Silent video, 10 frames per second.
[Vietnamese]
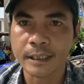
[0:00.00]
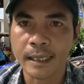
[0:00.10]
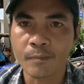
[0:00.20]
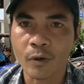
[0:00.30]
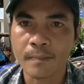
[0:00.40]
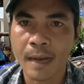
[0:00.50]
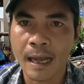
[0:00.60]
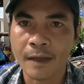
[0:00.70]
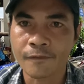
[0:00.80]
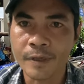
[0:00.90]
sẻ một cái
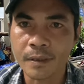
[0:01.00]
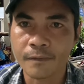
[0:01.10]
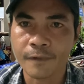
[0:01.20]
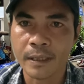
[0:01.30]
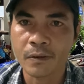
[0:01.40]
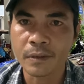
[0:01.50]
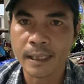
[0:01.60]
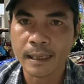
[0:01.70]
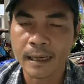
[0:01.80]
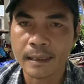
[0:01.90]
bài viết phải nói
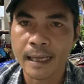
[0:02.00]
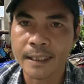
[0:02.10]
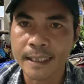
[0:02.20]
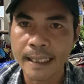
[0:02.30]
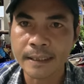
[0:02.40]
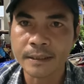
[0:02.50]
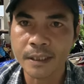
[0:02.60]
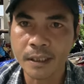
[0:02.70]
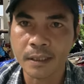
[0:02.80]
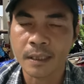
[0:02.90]
rằng là văn
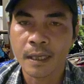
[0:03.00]
chương